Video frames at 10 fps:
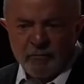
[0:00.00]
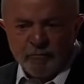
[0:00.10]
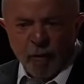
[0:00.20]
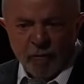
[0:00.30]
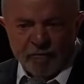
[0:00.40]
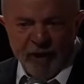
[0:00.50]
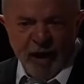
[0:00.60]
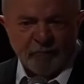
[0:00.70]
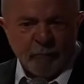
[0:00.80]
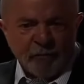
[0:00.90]
de
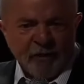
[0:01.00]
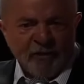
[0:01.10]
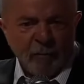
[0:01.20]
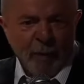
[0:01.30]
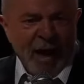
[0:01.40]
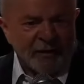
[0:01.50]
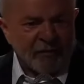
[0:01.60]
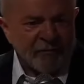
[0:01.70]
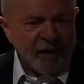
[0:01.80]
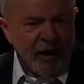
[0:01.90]
envolver as Forças
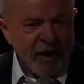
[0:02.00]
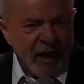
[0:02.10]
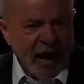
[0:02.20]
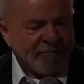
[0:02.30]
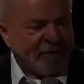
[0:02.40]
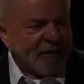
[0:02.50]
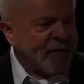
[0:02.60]
Armadas a